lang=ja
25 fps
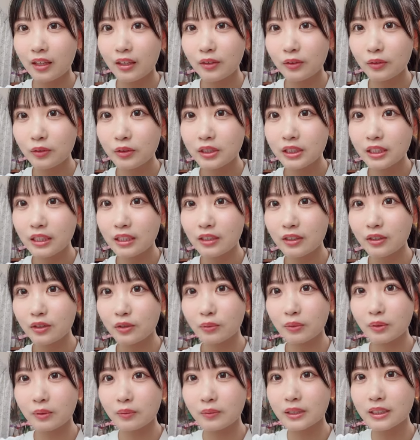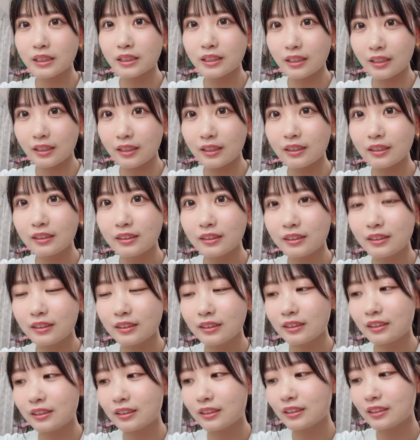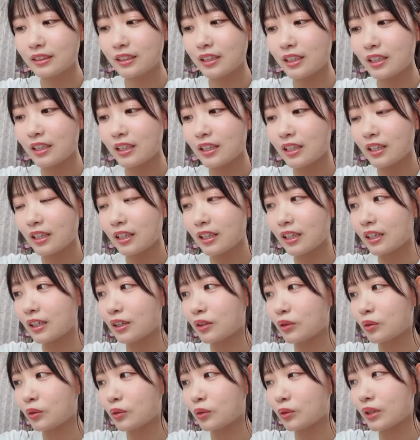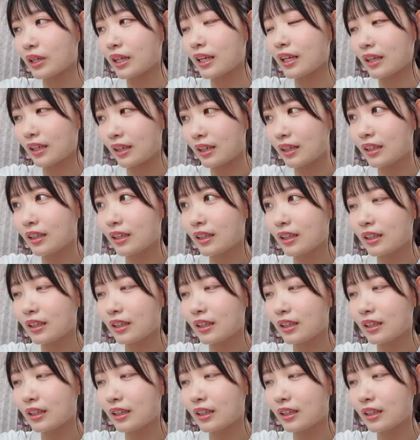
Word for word: どうしたらいいと思いますかあのあれ